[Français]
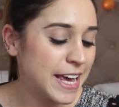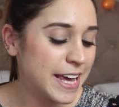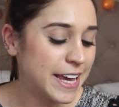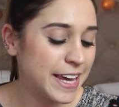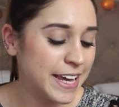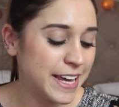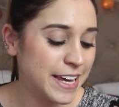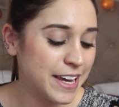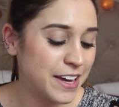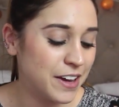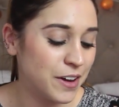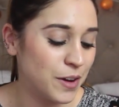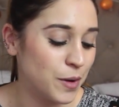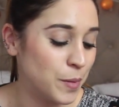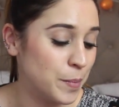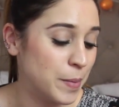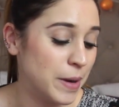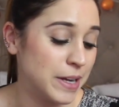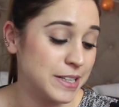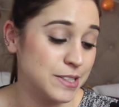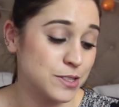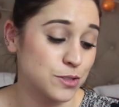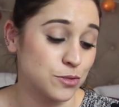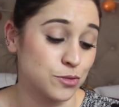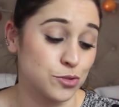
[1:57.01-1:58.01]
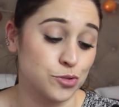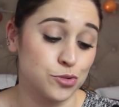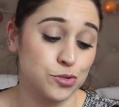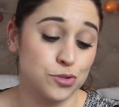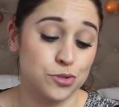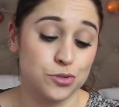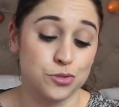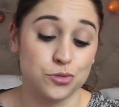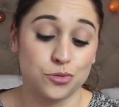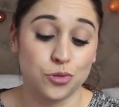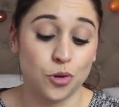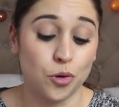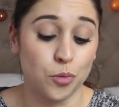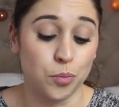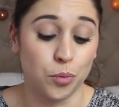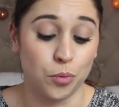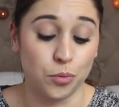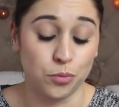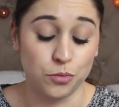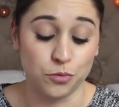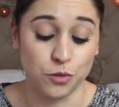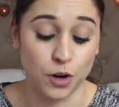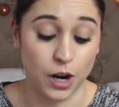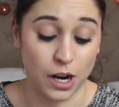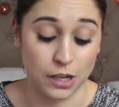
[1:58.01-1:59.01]
et euh, bah, ils sent juste trop
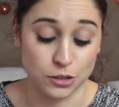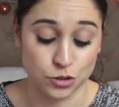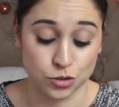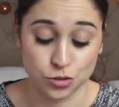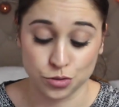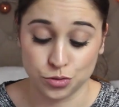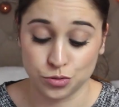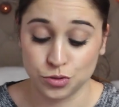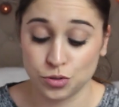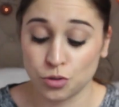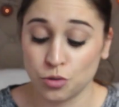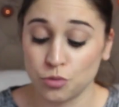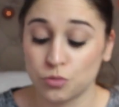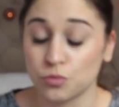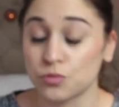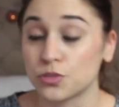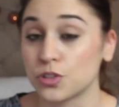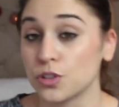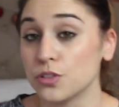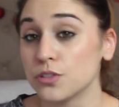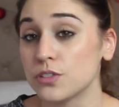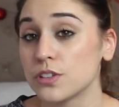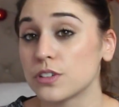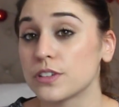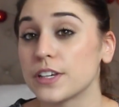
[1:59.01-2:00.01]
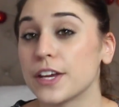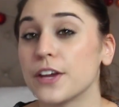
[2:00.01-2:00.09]
bon, Voilà, je suis trop contente.